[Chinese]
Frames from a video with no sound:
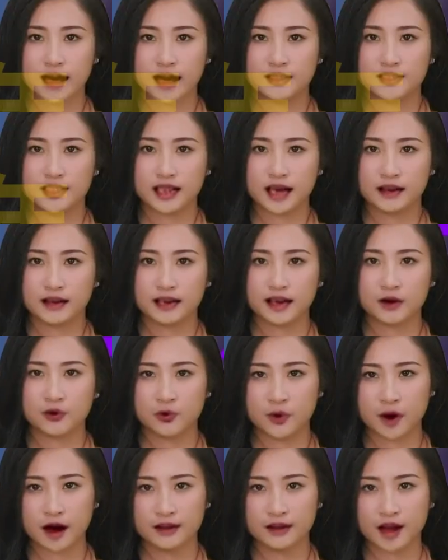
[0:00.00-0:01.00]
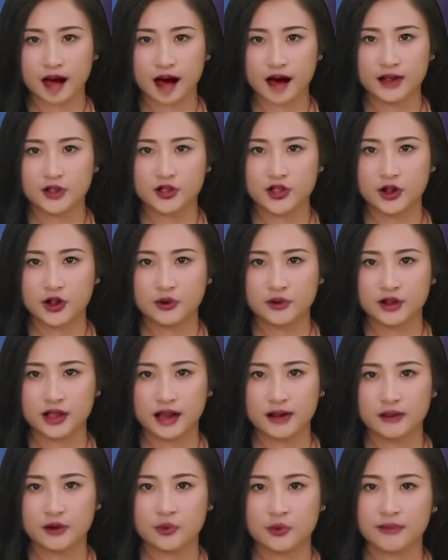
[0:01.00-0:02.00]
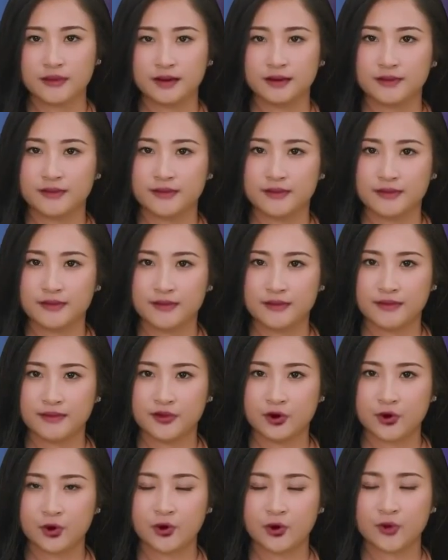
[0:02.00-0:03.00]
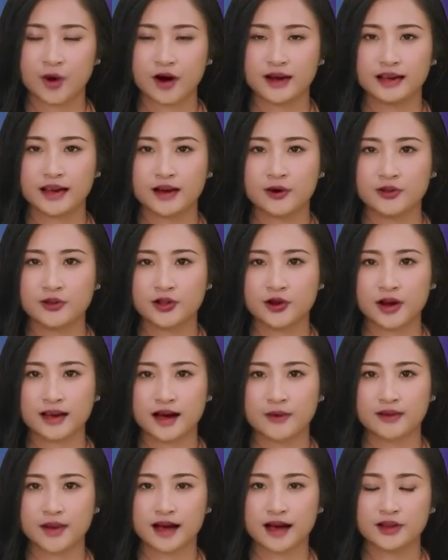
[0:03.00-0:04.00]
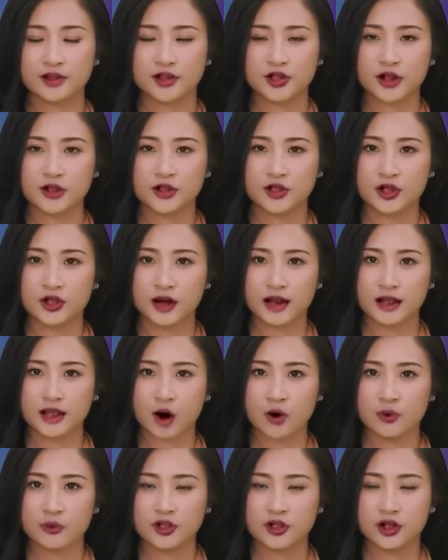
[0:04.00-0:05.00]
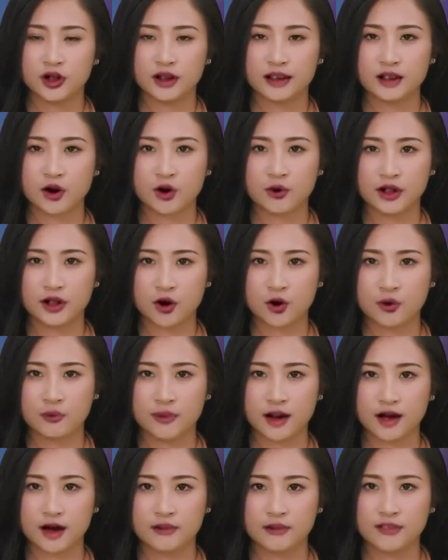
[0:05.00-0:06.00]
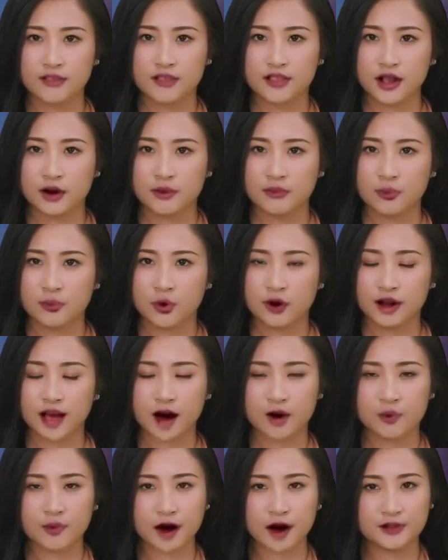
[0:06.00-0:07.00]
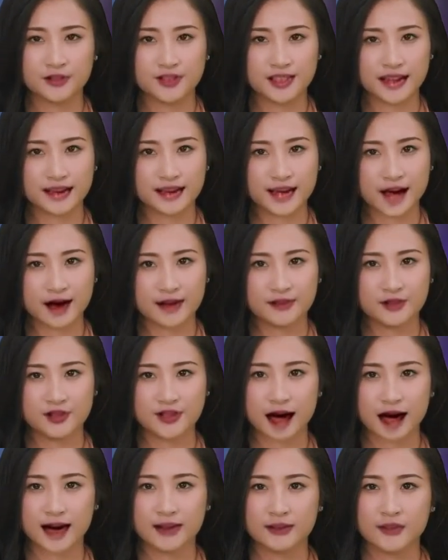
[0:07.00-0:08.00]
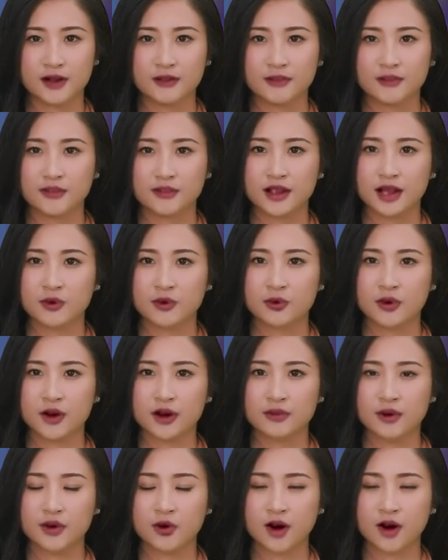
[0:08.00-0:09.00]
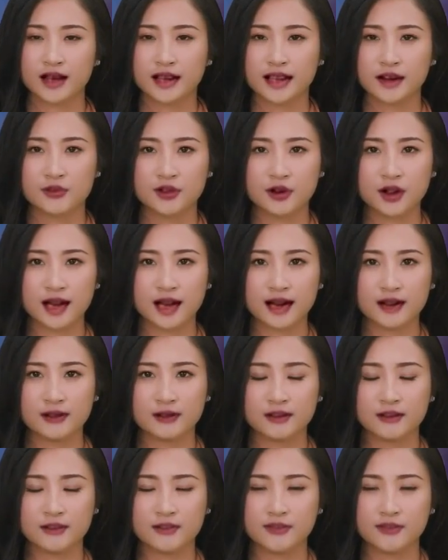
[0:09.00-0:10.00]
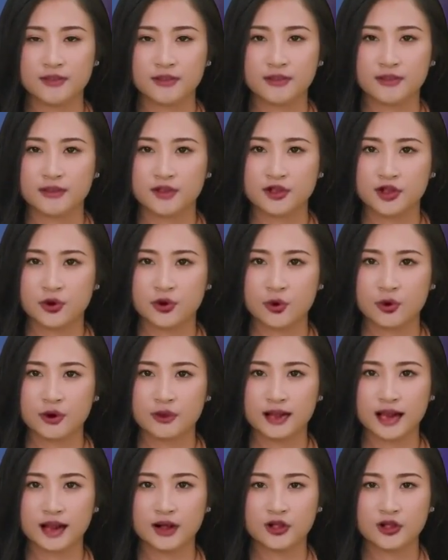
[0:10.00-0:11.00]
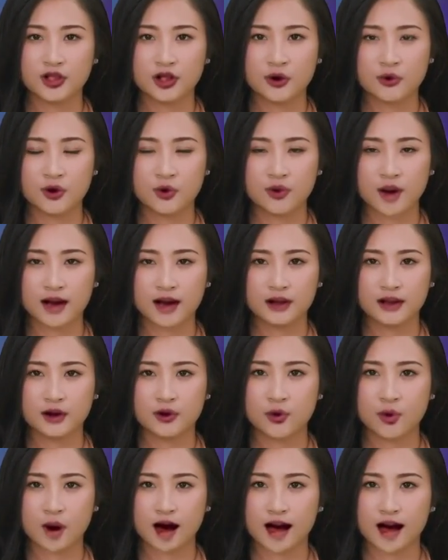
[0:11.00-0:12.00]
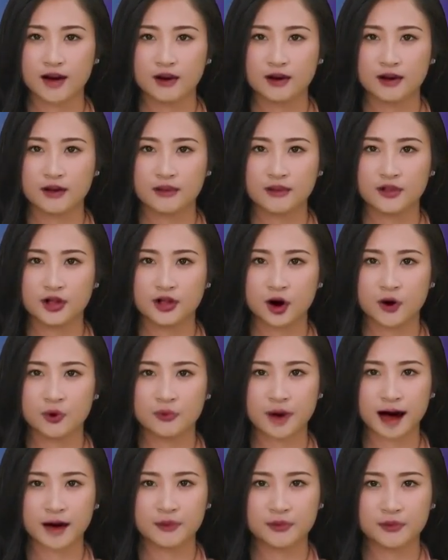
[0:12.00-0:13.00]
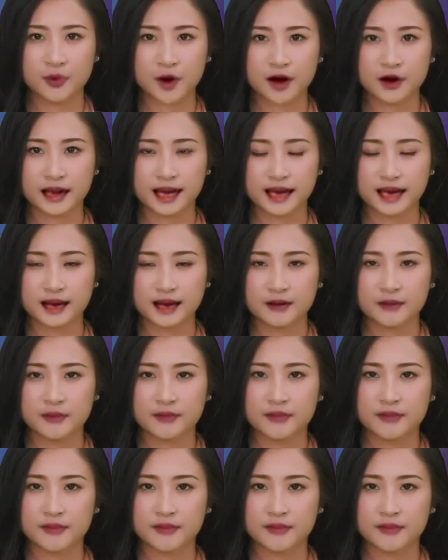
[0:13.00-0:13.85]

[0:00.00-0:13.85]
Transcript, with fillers: 感谢您观看视频。如果您觉得本实事通讯有用，请不要忘记点赞、评论和订阅。祝您生活愉快，充满活力！